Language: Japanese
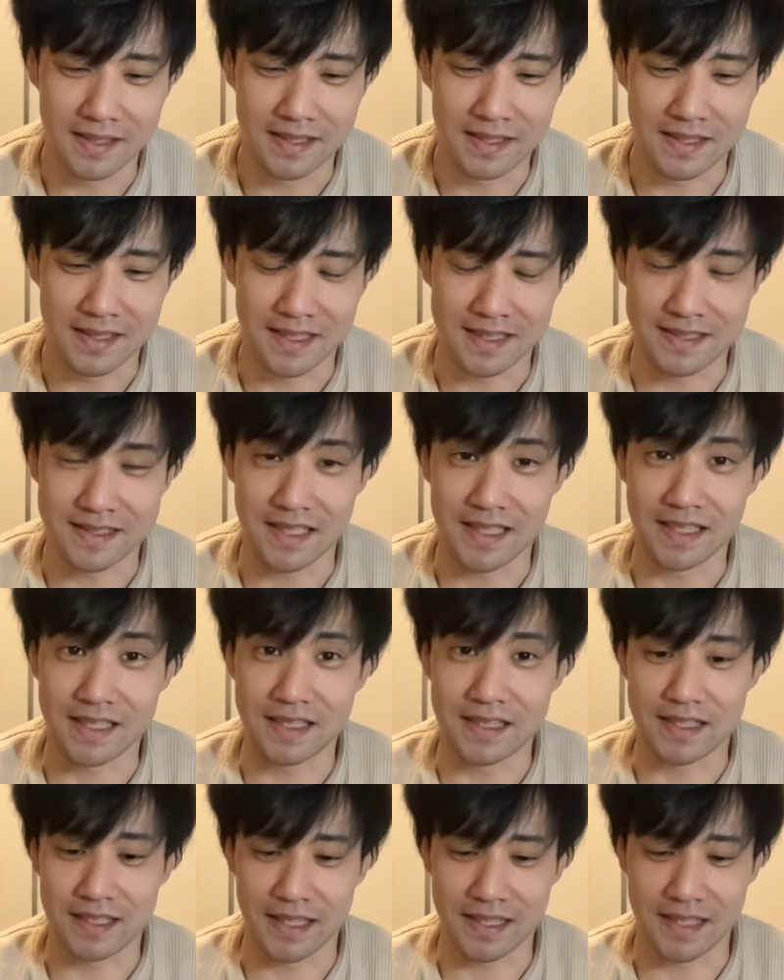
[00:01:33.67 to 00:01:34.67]
ガチャ1
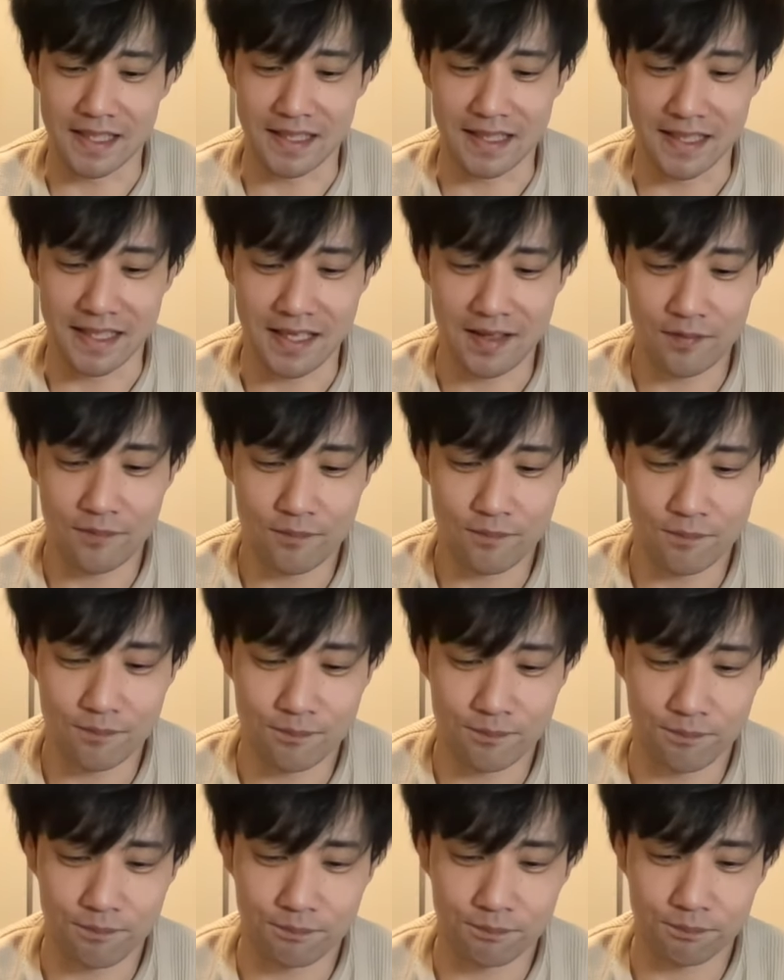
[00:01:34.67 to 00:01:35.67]
回だけね、
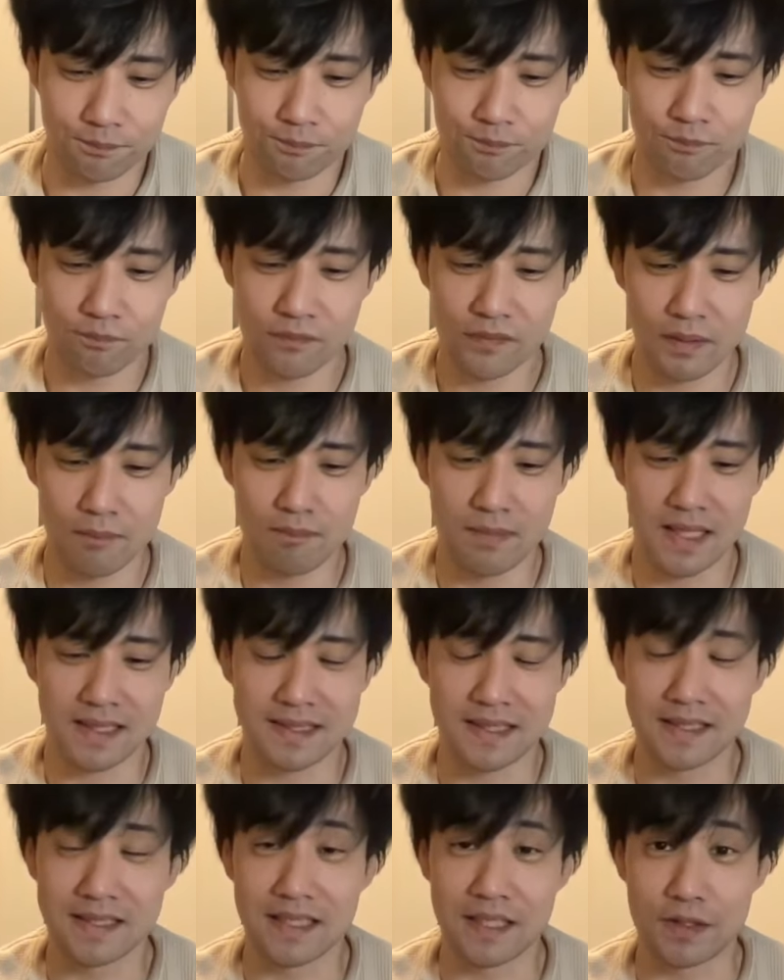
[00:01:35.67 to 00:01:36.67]

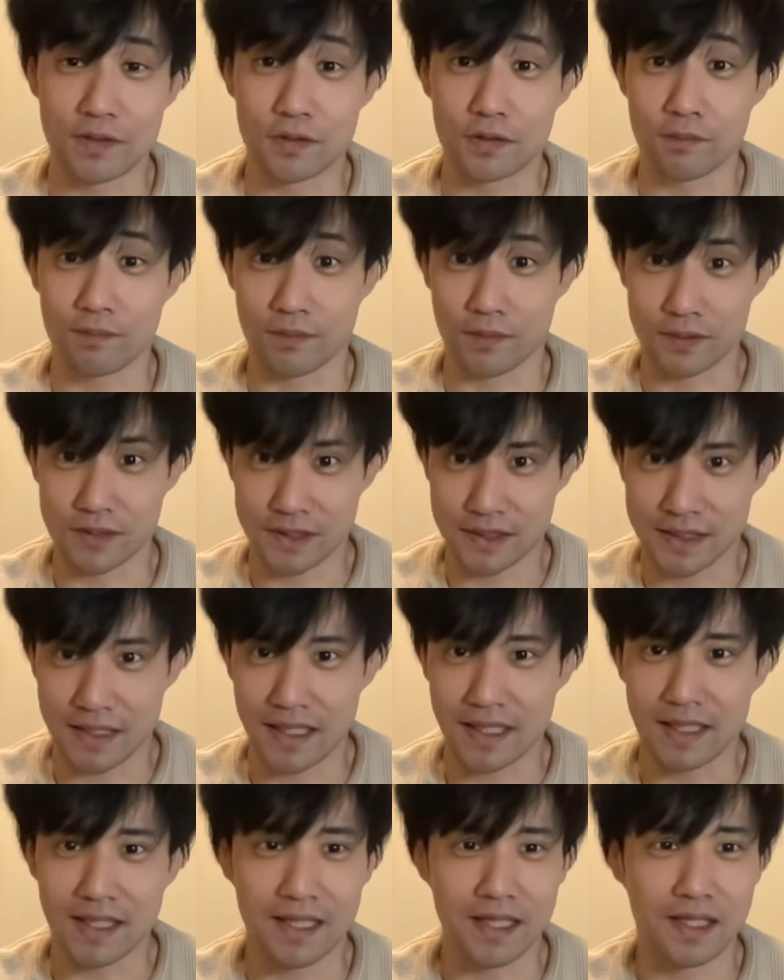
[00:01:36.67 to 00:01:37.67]
バーテンダー黒飛び欲しいんで、はい、
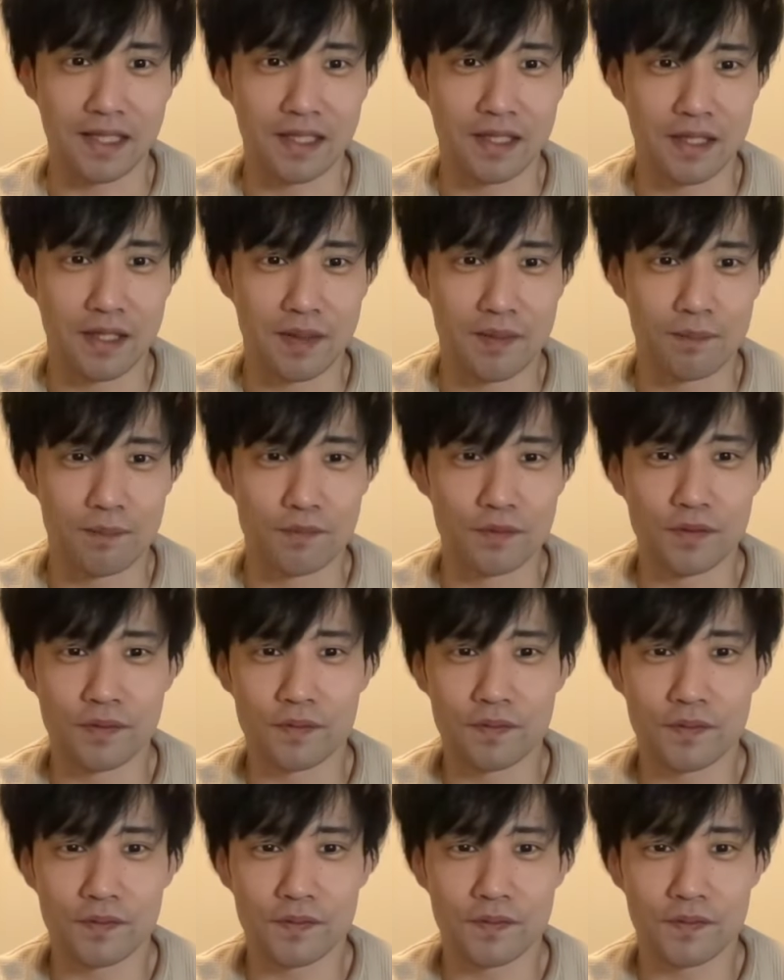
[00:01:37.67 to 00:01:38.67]
無
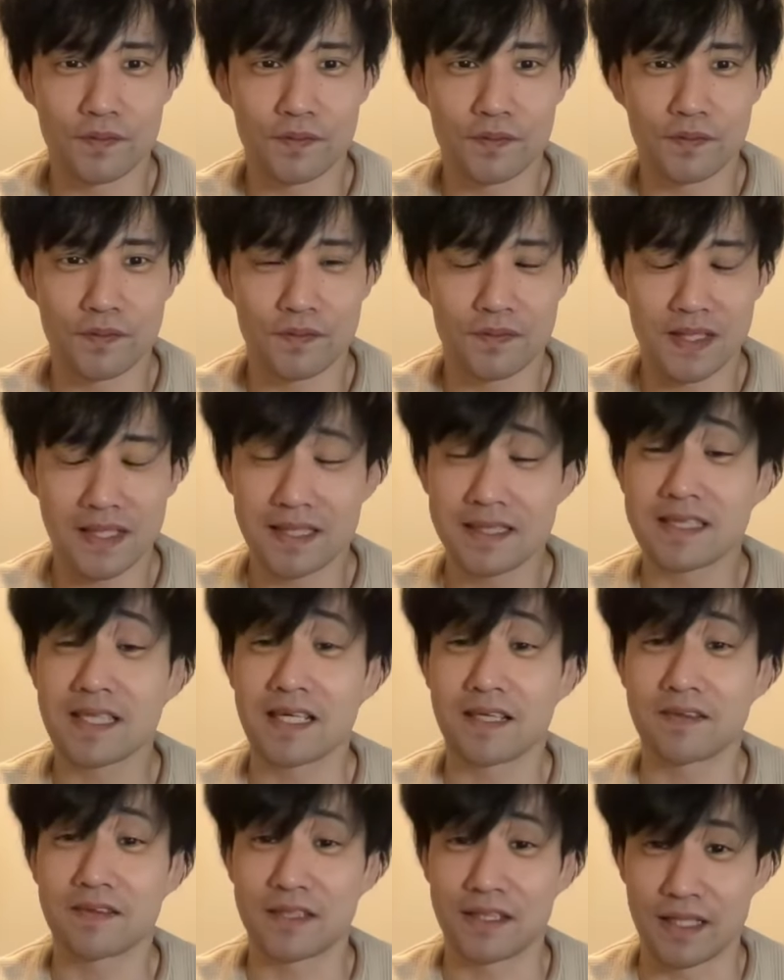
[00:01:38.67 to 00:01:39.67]
料だけじゃ
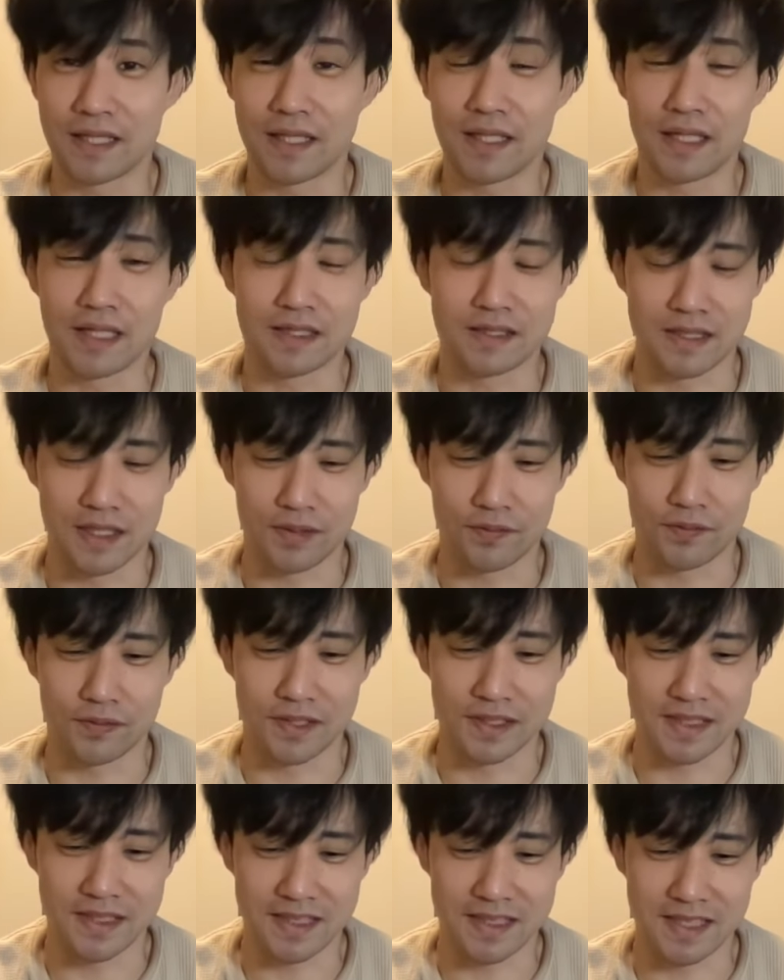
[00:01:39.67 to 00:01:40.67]
なくてね、はい、ちゃんと
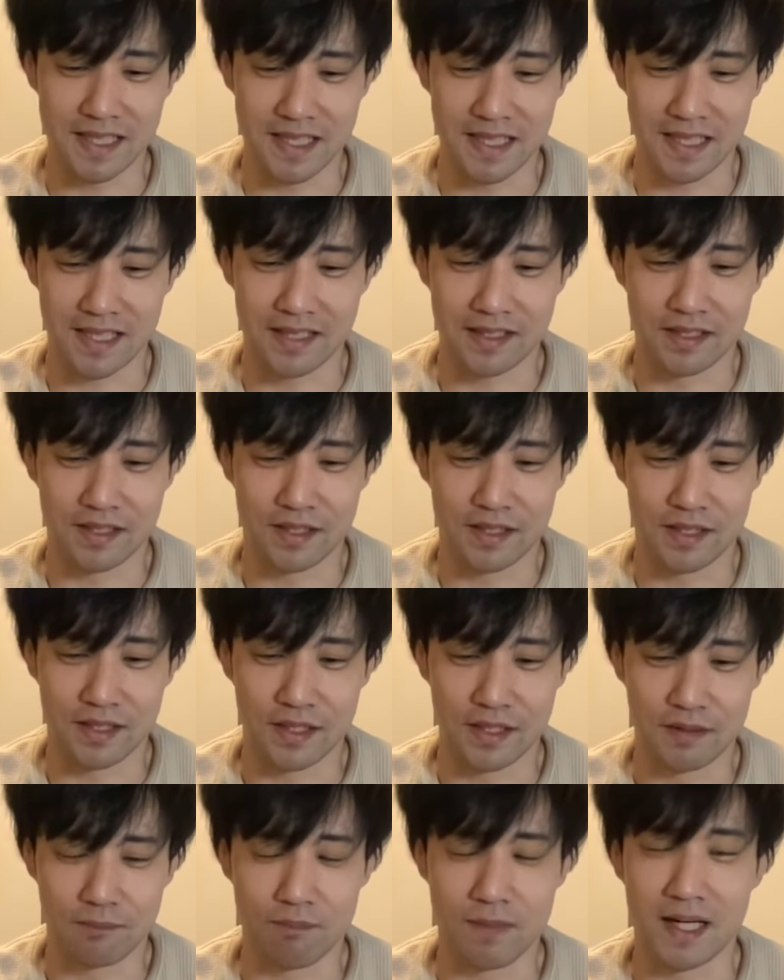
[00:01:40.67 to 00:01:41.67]
石でね、
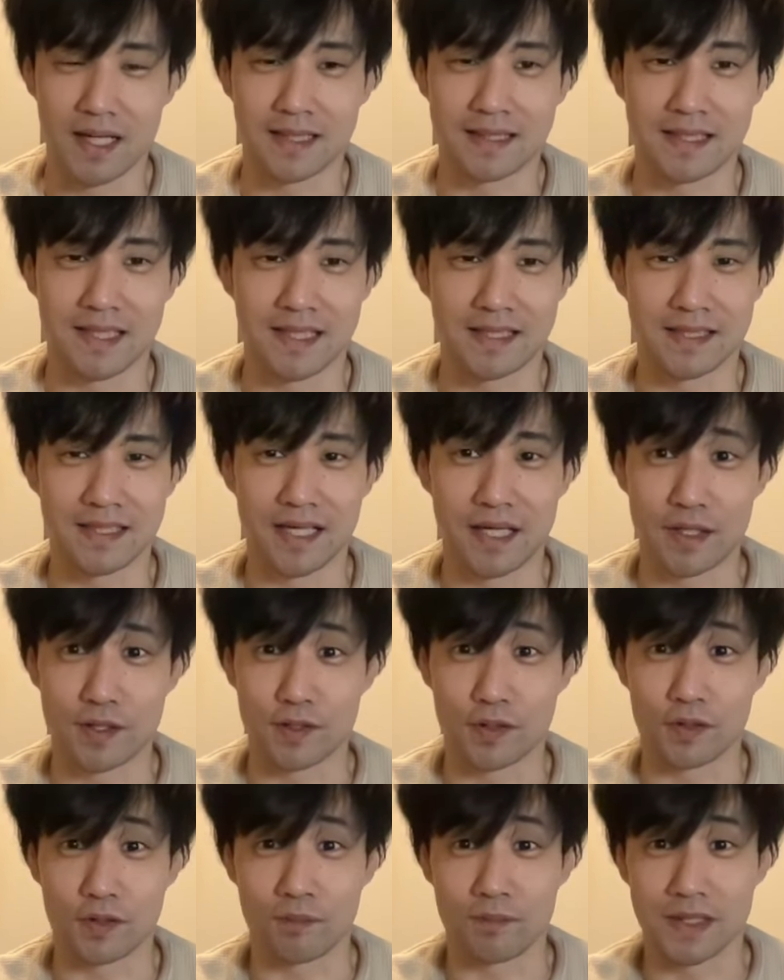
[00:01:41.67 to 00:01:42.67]
バーテンダー
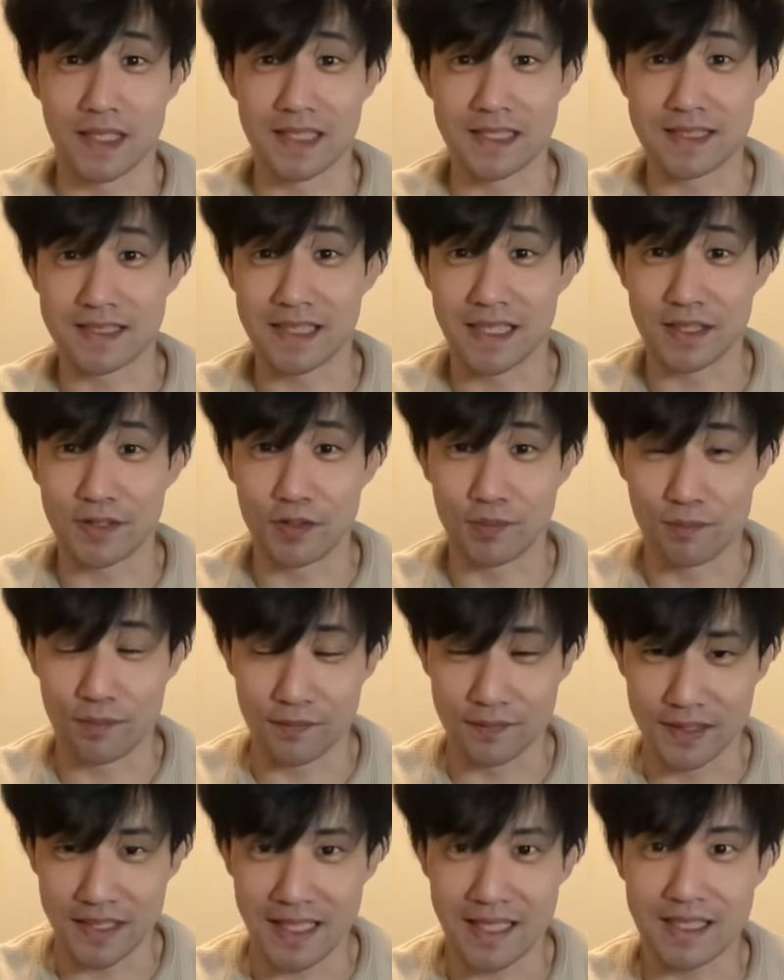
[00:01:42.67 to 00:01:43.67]
黒飛び出したいと思う
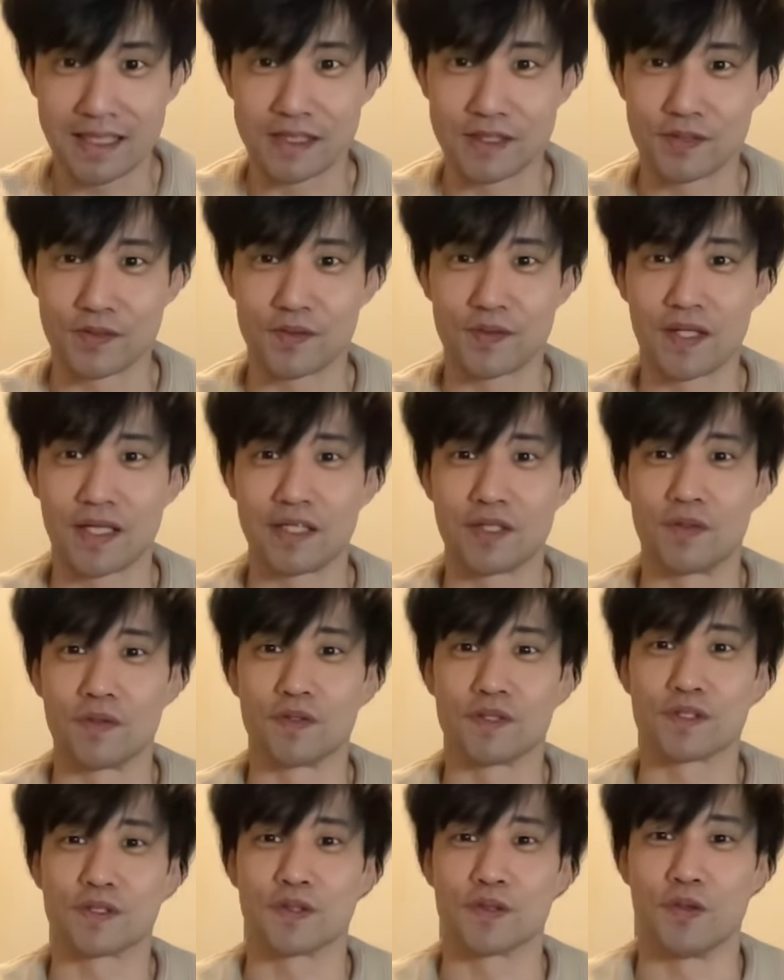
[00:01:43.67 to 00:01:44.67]
んで、それではよろ
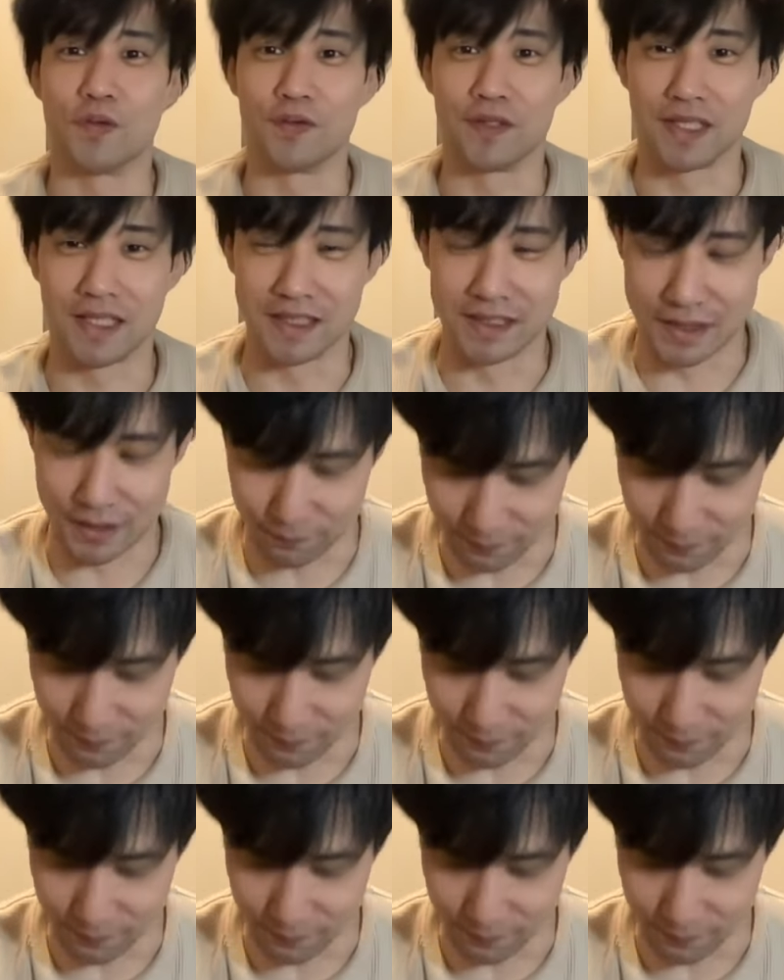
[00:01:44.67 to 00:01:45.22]
しくお願いし